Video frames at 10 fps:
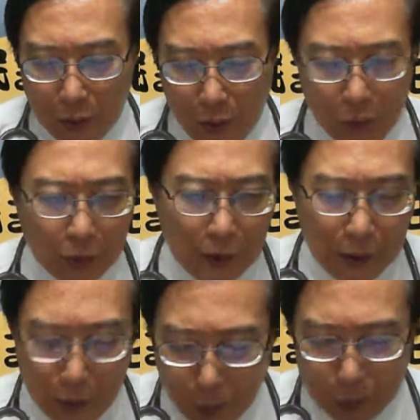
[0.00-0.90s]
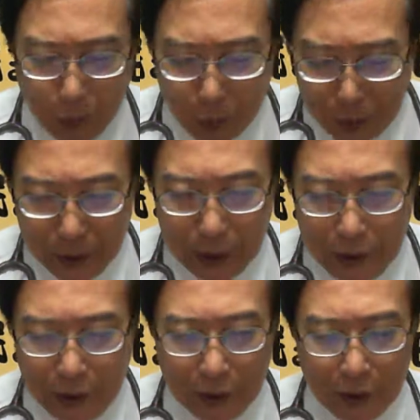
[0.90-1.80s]
吼，即中国党过去
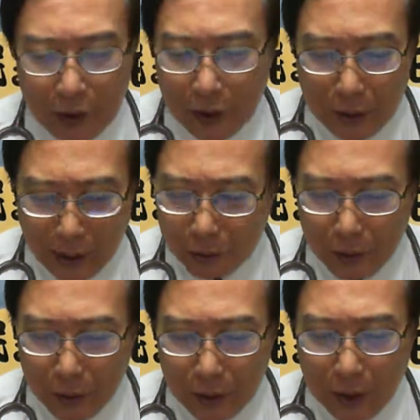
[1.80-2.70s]
伊的工课